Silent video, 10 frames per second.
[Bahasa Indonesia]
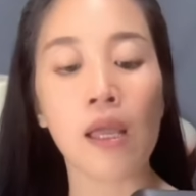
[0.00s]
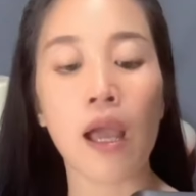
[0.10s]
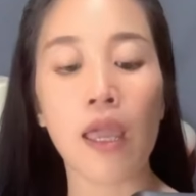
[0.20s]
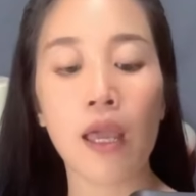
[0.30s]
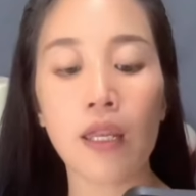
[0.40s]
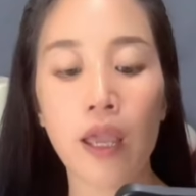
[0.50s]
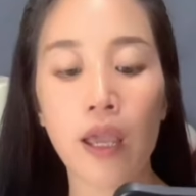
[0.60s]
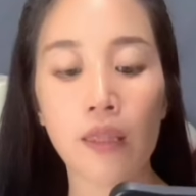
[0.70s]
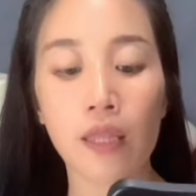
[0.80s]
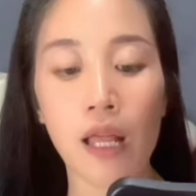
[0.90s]
kayak di
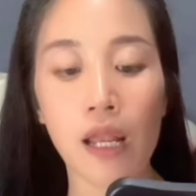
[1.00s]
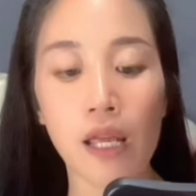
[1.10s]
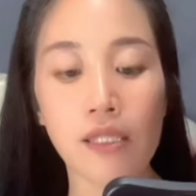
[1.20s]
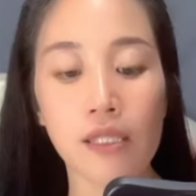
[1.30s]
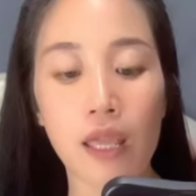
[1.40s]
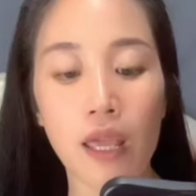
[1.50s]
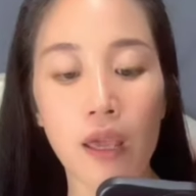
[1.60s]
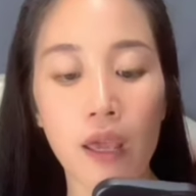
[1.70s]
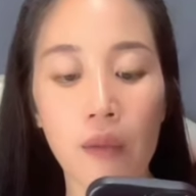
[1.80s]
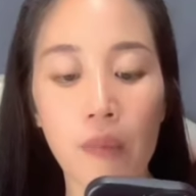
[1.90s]

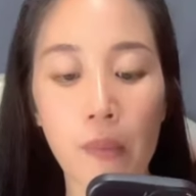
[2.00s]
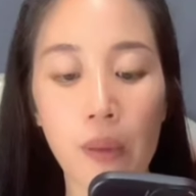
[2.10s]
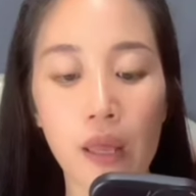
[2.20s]
etalase berapa